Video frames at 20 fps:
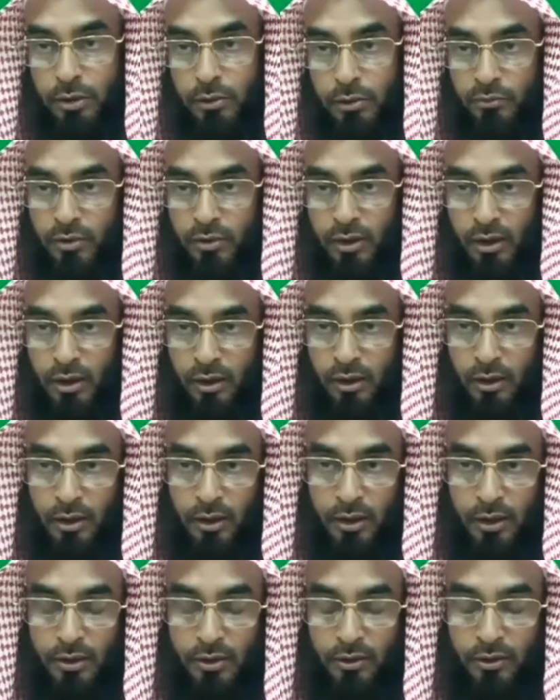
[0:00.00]
তোমরা
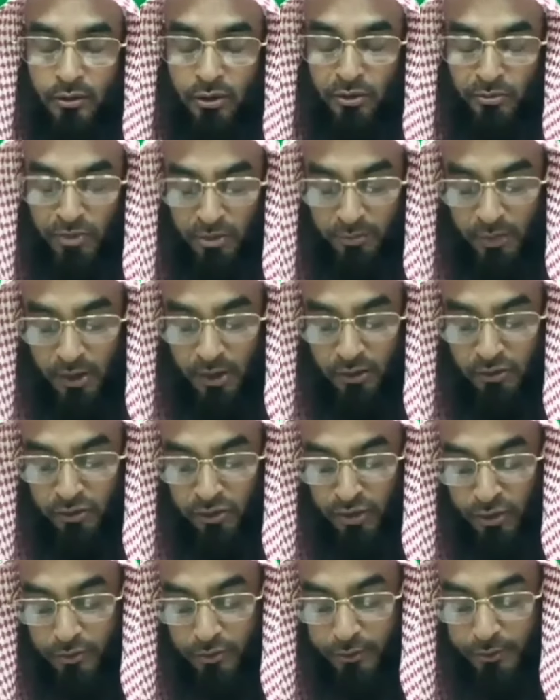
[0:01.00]
আল্লাহর কাছে ক্ষমা
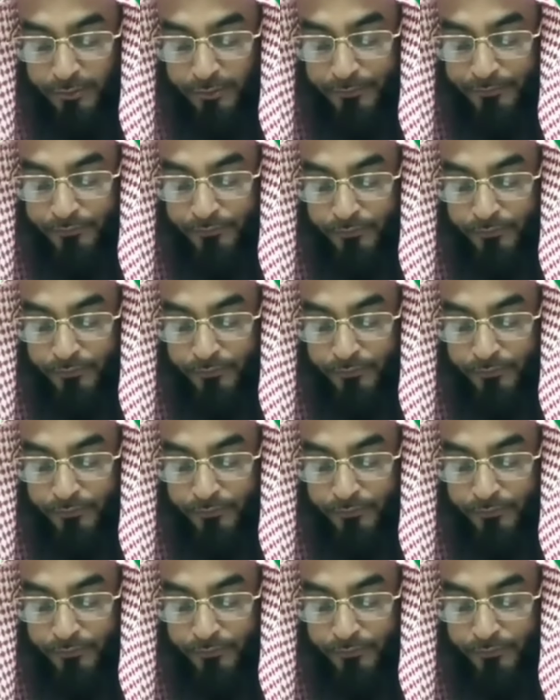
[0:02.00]
প্রার্থনা করো